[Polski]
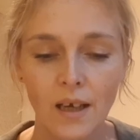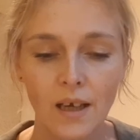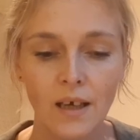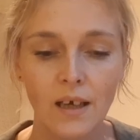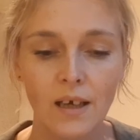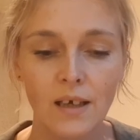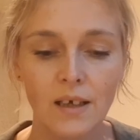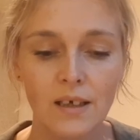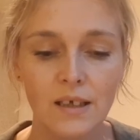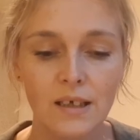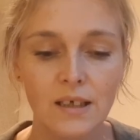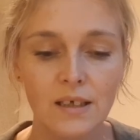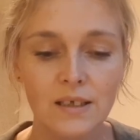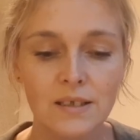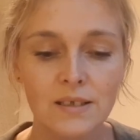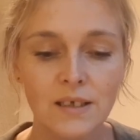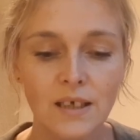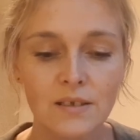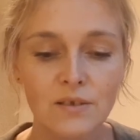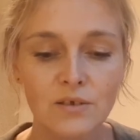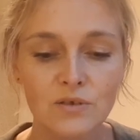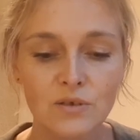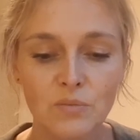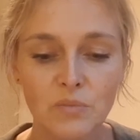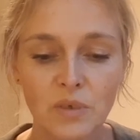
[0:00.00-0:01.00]
E, ja
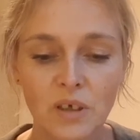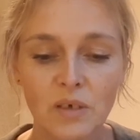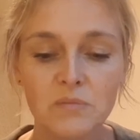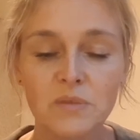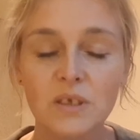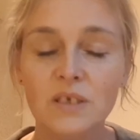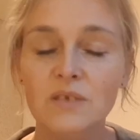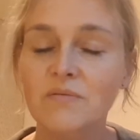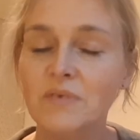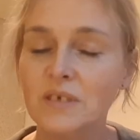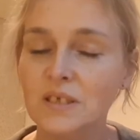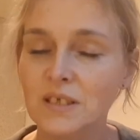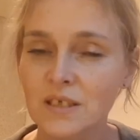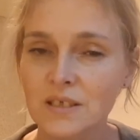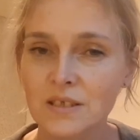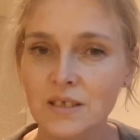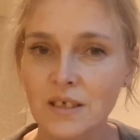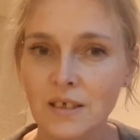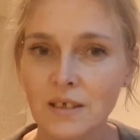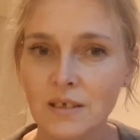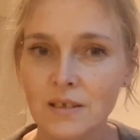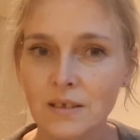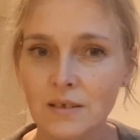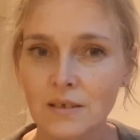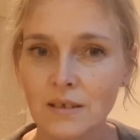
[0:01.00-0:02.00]
to zrobiłam te
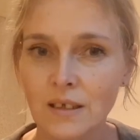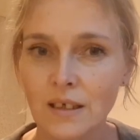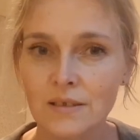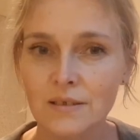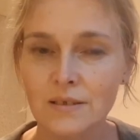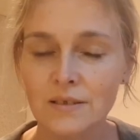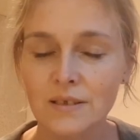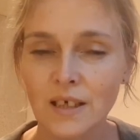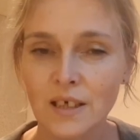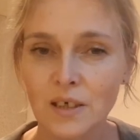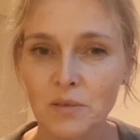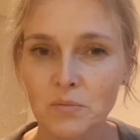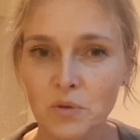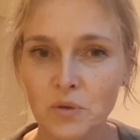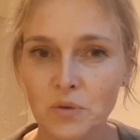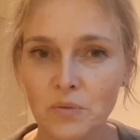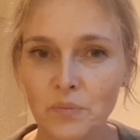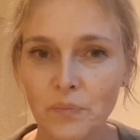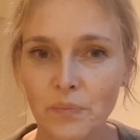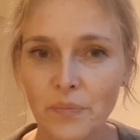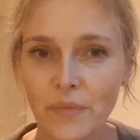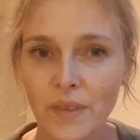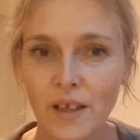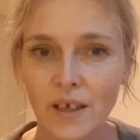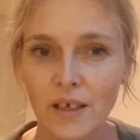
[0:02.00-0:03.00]
21 lat temu
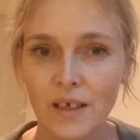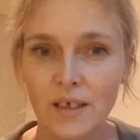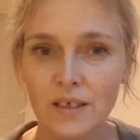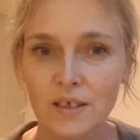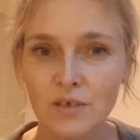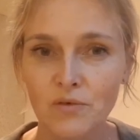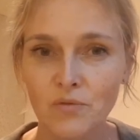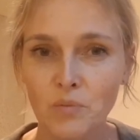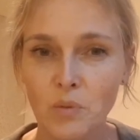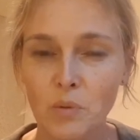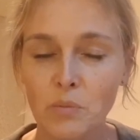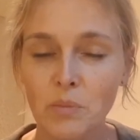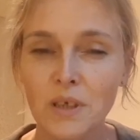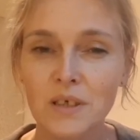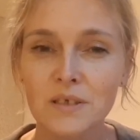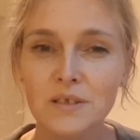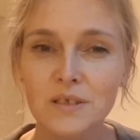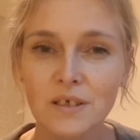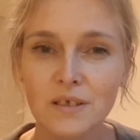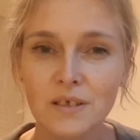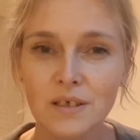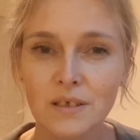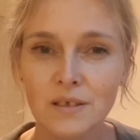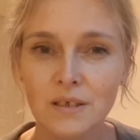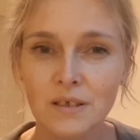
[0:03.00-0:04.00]
i w
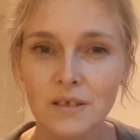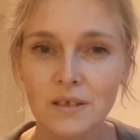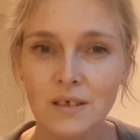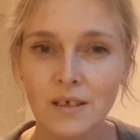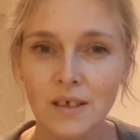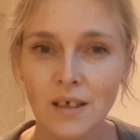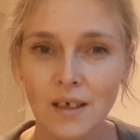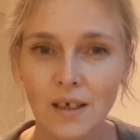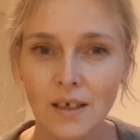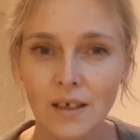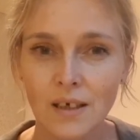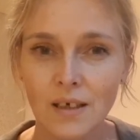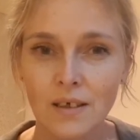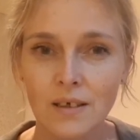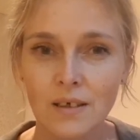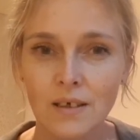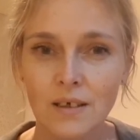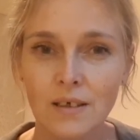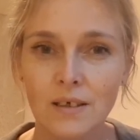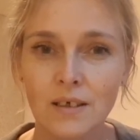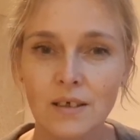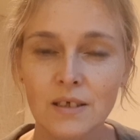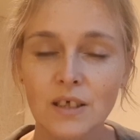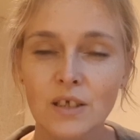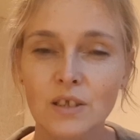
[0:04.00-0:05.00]
momencie, kiedy,
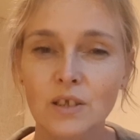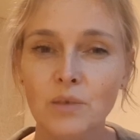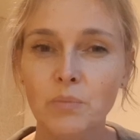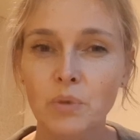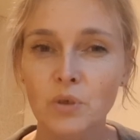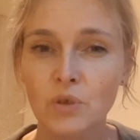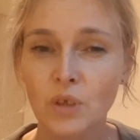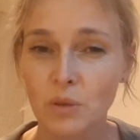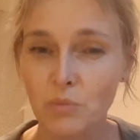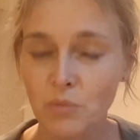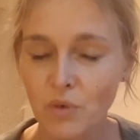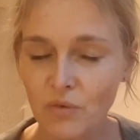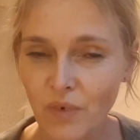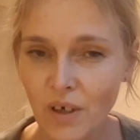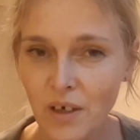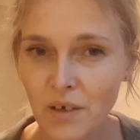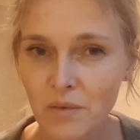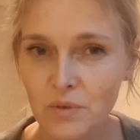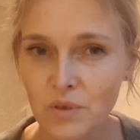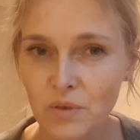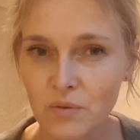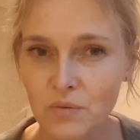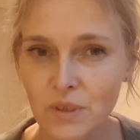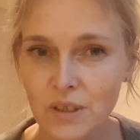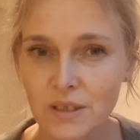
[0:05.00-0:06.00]
e, kiedy podejmowałam
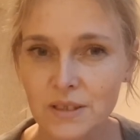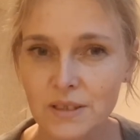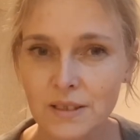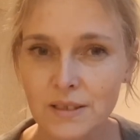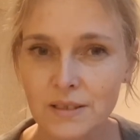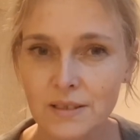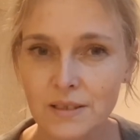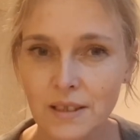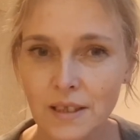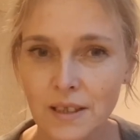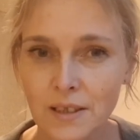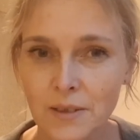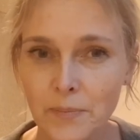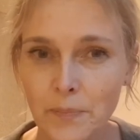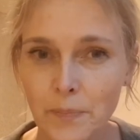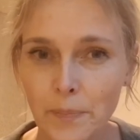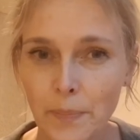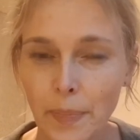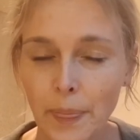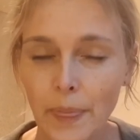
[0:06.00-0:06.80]
tą decyzję,